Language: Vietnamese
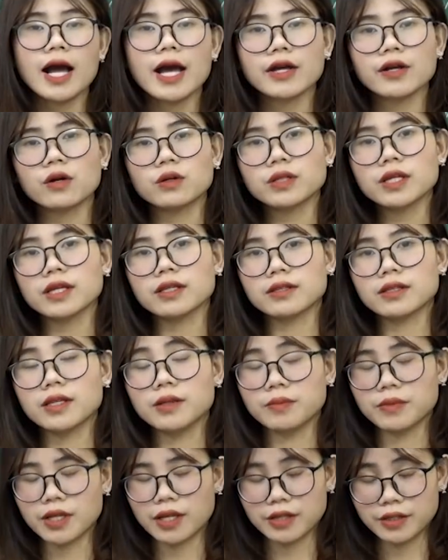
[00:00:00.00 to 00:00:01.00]
ai có thể
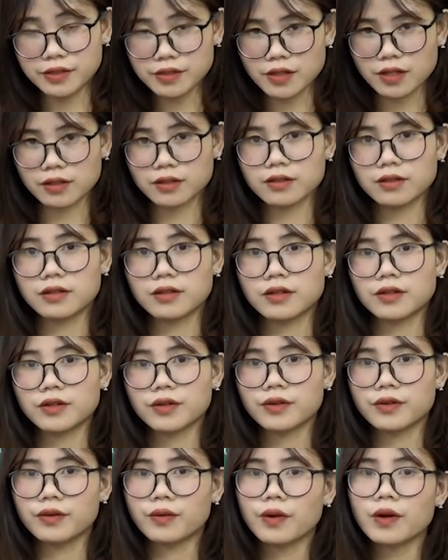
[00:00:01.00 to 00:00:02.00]
tìm thấy được
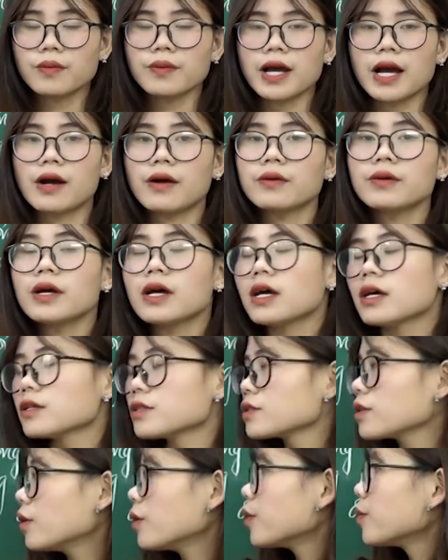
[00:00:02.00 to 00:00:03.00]
đúng không nào
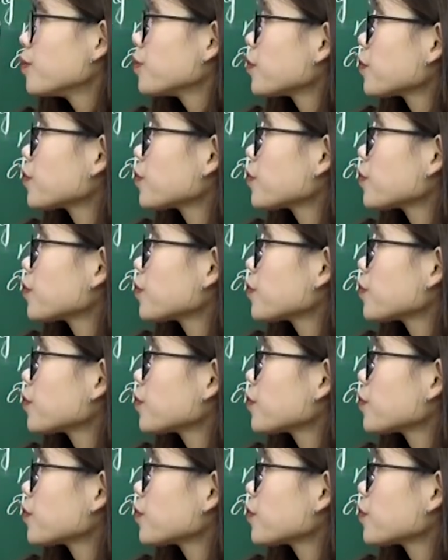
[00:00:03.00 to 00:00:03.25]
rồi